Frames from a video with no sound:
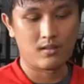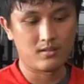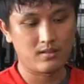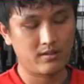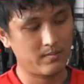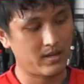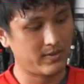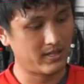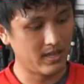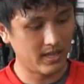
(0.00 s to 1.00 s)
sau khi mà
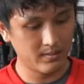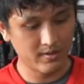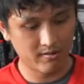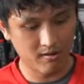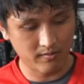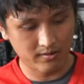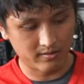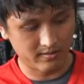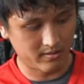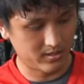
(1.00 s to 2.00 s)
mình dán cái micro vào
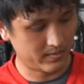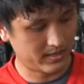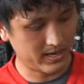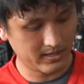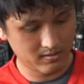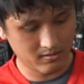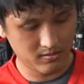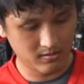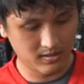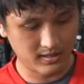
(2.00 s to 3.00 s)
được rồi thì mình gắn cái lót
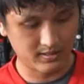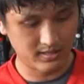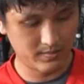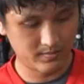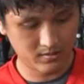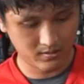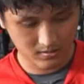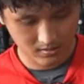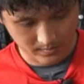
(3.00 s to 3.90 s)
nón lại xem nó có